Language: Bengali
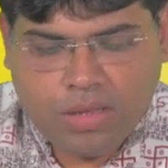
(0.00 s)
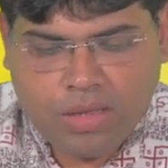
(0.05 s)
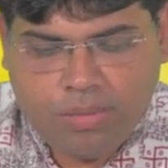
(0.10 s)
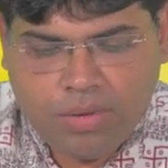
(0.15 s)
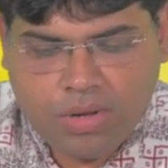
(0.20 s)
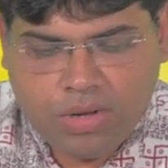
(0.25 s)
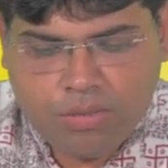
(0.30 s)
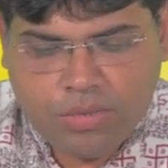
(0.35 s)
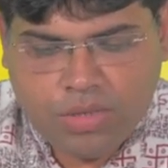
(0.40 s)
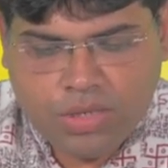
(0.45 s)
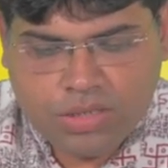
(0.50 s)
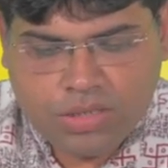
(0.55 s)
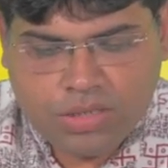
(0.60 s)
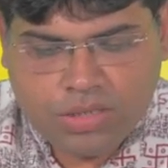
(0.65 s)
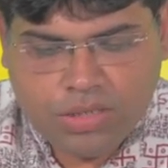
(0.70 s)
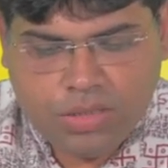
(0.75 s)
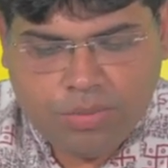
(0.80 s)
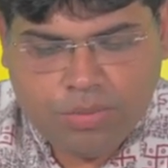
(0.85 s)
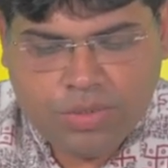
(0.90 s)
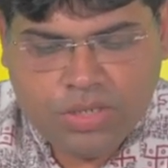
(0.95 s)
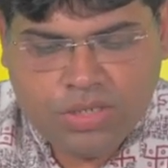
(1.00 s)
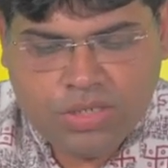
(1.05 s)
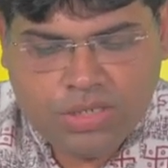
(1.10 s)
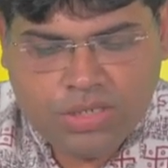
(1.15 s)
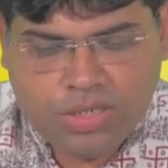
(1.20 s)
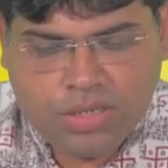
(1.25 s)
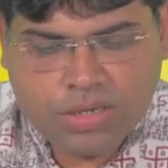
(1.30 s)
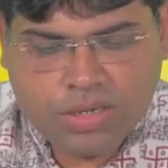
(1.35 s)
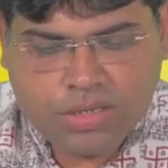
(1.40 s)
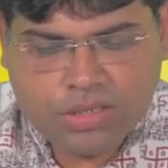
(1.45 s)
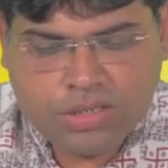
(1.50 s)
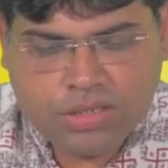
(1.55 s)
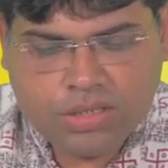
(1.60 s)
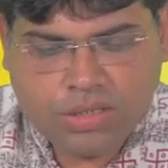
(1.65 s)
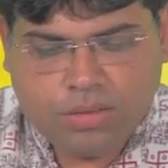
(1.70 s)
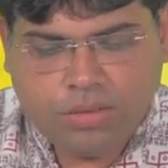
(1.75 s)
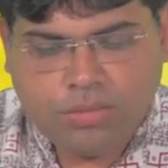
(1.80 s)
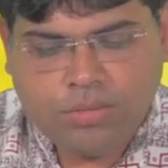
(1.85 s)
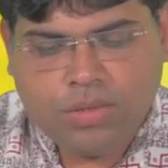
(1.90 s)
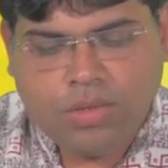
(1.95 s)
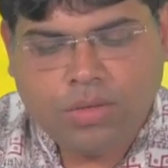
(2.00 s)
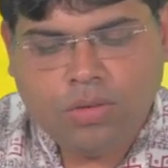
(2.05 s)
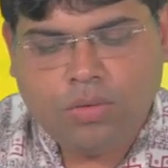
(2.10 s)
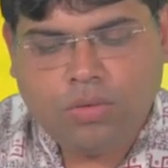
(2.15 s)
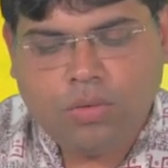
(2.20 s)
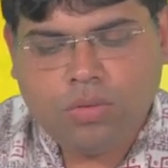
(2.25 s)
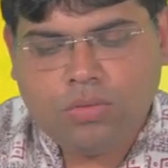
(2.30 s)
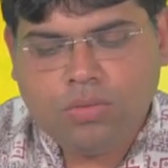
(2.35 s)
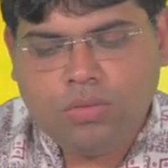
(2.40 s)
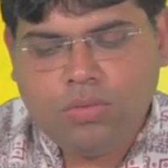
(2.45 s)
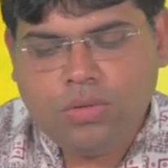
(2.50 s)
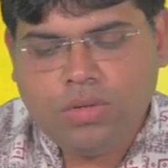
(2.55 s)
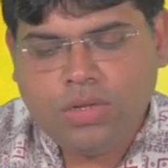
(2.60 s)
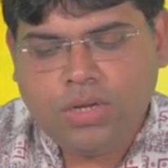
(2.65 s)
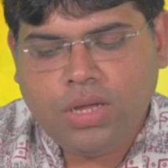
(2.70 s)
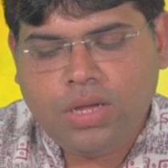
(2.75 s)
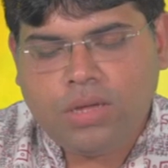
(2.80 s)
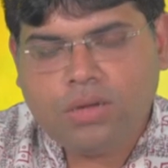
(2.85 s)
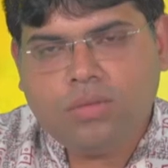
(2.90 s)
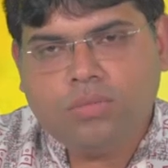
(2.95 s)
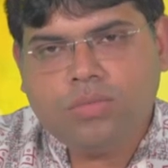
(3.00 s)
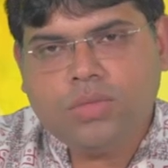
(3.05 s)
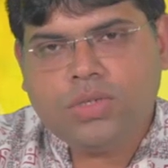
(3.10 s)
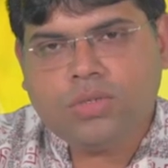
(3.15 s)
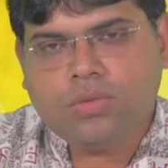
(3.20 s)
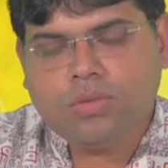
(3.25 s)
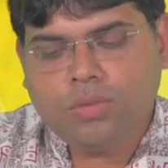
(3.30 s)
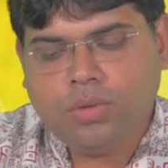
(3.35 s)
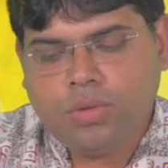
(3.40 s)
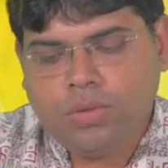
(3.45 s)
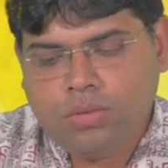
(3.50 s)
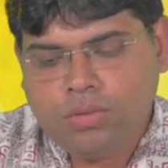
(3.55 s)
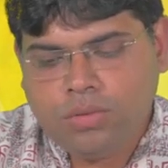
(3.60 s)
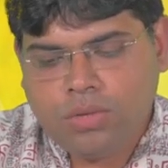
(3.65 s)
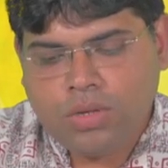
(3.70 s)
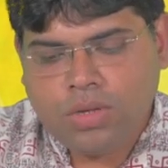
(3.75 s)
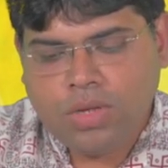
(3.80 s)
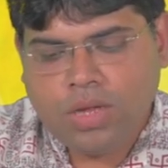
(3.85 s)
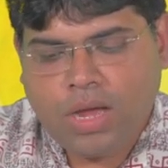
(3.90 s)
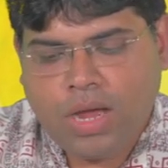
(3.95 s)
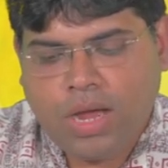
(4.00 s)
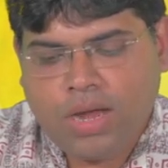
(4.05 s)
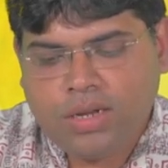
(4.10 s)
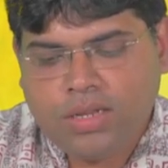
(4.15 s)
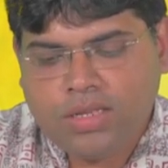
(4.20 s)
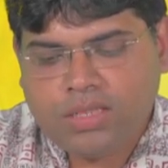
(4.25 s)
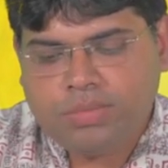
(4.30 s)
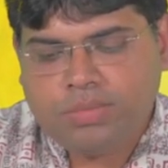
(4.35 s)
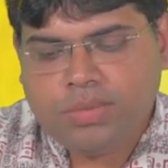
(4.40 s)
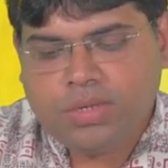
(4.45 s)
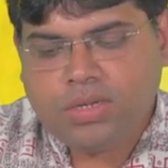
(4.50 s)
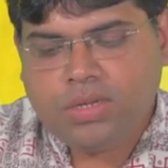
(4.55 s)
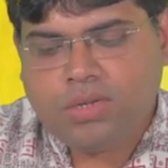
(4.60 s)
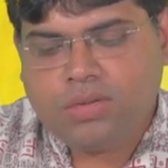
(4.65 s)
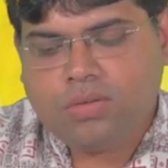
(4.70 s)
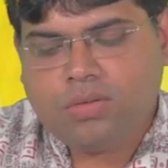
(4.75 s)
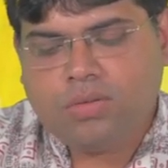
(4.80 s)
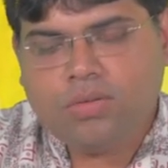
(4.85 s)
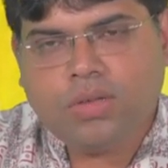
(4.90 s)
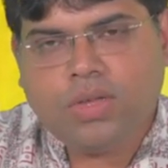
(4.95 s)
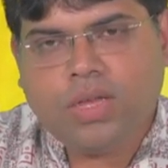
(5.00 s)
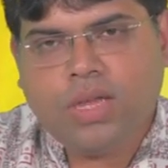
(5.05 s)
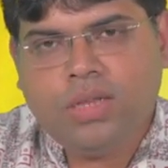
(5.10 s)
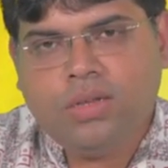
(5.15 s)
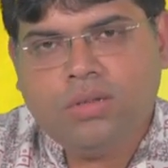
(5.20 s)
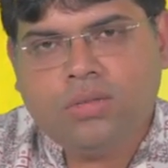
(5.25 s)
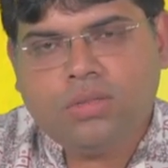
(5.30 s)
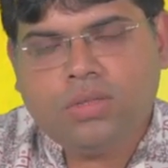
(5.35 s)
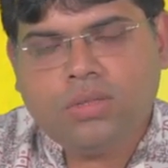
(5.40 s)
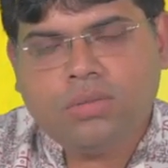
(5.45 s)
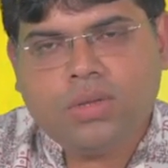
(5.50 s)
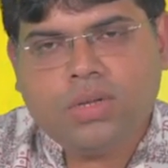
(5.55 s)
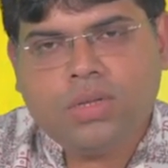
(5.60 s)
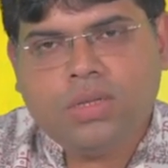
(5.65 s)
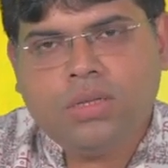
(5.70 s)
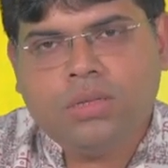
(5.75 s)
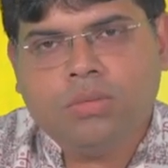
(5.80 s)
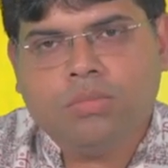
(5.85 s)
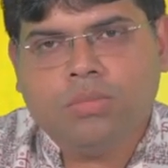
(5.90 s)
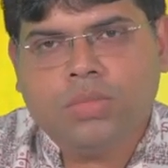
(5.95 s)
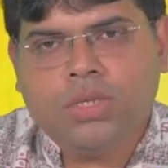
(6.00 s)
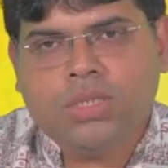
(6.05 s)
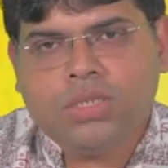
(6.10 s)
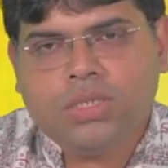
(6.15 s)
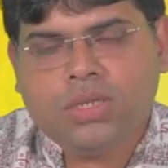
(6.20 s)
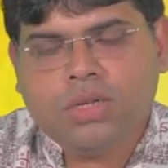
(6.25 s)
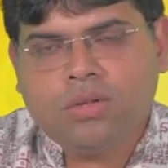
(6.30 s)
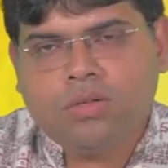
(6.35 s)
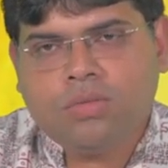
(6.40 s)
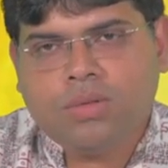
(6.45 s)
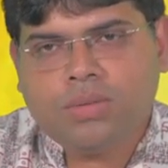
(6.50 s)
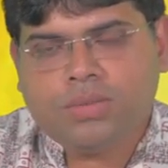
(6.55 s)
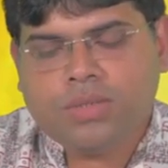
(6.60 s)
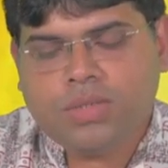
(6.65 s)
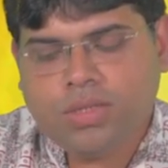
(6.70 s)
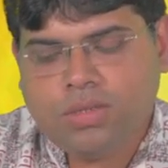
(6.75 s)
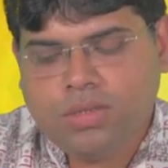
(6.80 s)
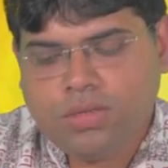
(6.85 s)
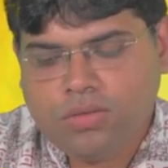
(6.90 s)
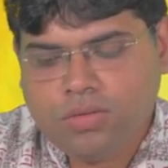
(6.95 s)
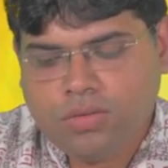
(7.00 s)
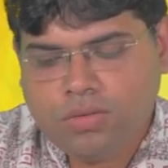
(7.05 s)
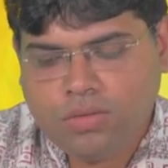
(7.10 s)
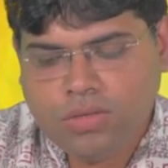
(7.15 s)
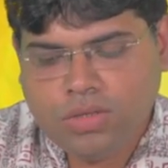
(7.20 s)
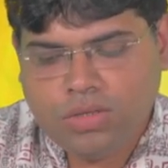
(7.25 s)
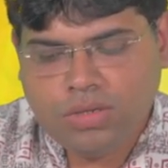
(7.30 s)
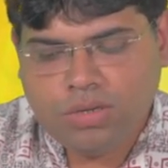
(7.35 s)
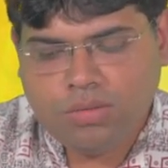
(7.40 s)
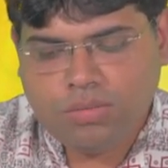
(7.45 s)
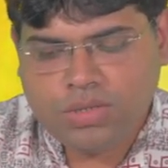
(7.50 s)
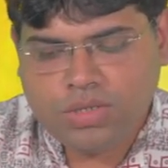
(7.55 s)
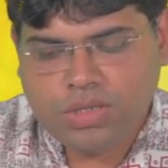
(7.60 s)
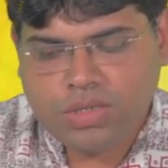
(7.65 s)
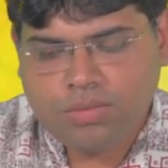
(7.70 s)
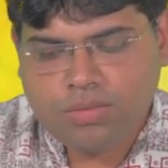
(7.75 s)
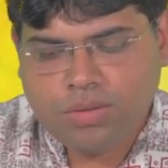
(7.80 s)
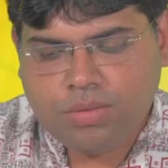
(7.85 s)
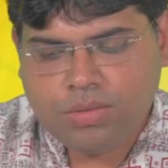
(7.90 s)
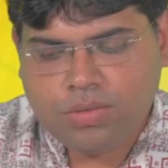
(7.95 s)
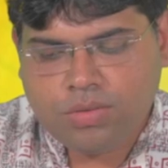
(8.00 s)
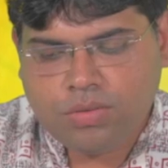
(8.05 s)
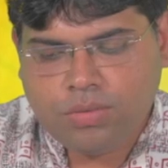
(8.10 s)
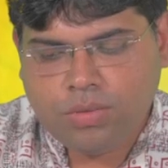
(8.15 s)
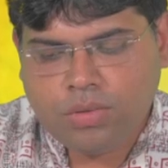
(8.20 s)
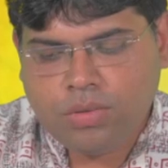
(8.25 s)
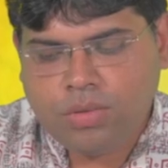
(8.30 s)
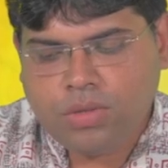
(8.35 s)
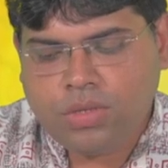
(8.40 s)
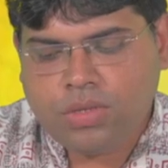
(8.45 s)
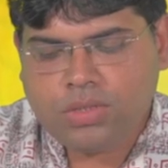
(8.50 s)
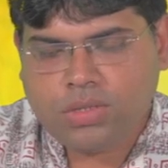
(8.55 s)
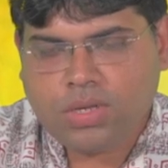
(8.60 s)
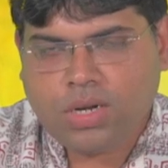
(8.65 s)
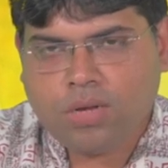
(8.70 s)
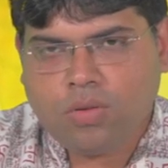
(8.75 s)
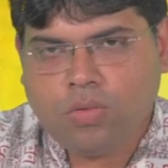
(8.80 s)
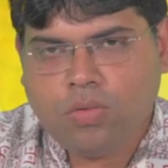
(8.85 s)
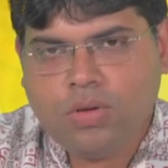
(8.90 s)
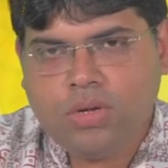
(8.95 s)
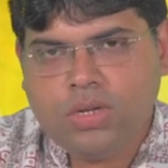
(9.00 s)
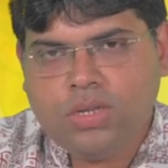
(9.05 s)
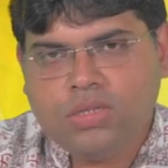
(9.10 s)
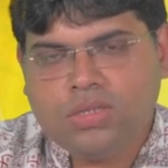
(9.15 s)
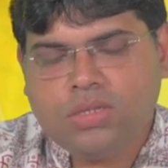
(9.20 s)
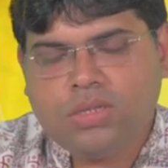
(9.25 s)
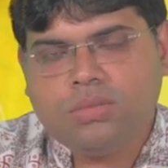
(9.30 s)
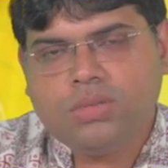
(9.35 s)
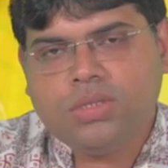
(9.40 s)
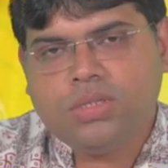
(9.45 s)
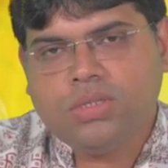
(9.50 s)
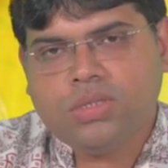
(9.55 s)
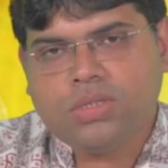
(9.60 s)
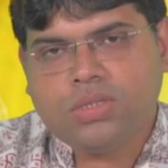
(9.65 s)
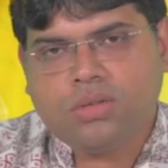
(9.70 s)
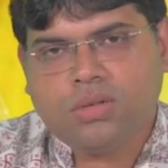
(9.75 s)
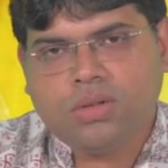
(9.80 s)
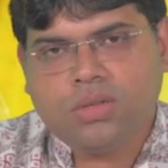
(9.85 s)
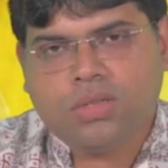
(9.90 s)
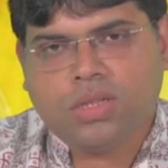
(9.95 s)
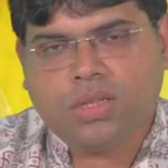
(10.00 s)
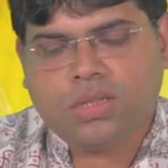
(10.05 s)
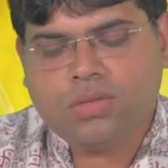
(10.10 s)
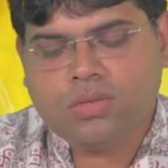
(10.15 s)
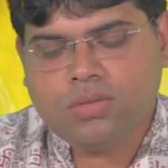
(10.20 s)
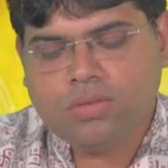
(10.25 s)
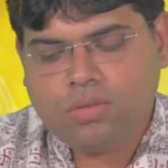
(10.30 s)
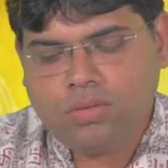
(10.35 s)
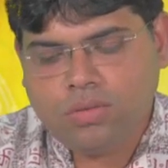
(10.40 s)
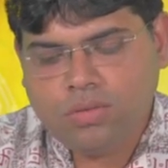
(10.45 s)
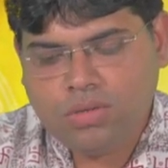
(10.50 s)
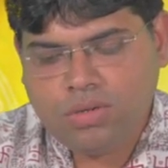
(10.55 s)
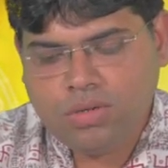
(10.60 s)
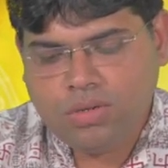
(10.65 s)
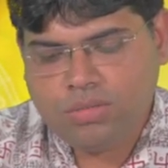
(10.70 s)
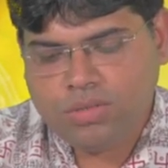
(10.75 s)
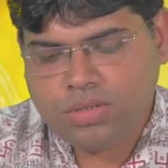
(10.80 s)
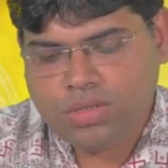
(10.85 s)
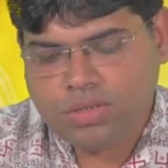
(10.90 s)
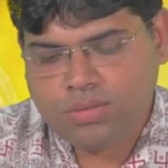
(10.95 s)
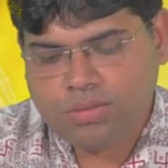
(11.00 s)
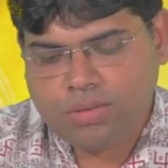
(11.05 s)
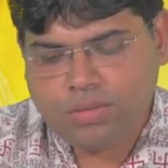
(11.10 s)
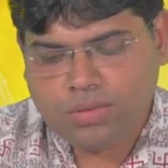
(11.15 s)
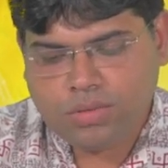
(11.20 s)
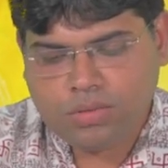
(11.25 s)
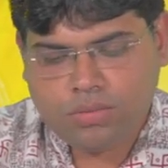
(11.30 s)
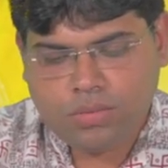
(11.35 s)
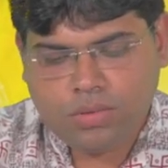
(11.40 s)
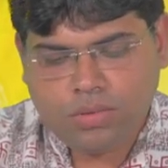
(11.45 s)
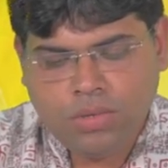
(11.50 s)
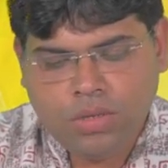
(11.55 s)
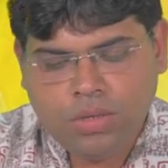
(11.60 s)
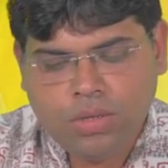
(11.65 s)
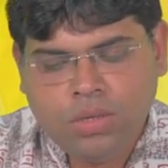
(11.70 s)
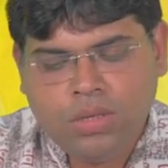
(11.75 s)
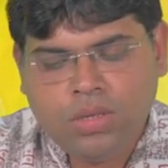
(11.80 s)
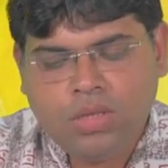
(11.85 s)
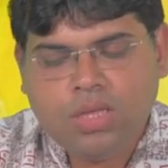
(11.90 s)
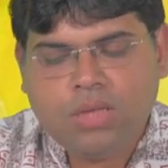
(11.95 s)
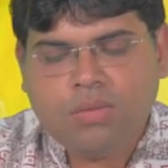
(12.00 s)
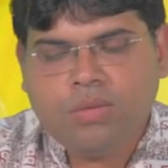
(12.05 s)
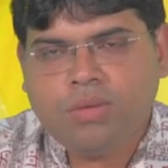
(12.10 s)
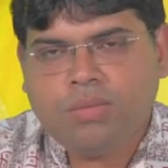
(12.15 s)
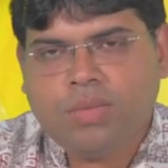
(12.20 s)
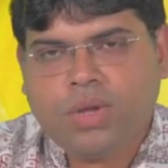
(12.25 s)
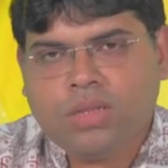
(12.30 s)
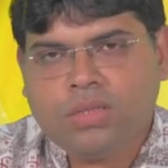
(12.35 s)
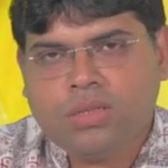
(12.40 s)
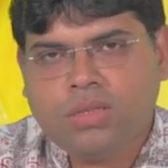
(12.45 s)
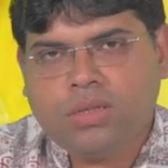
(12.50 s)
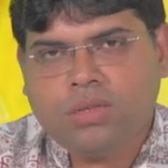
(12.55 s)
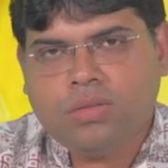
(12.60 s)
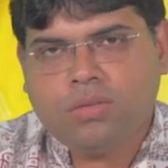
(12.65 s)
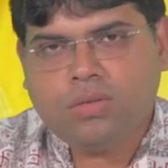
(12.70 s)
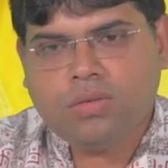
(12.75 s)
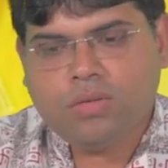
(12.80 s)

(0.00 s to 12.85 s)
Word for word: এবার আমি আসছি বৃশ্চিক রাশিতে নতুন গৃহারম্ভে শুভ আনএক্সপেক্টেড কোনো গেইন হতে পারে মিষ্টান্ন ব্যবসায়ীদের জন্য দিনটি বিশেষভাবে শুভ যারা কোল্ড ড্রিঙ্কসের বিজনেস করেন তাদের জন্যও দিনটি বিশেষভাবে শুভ এবং বাড়িতে কিন্তু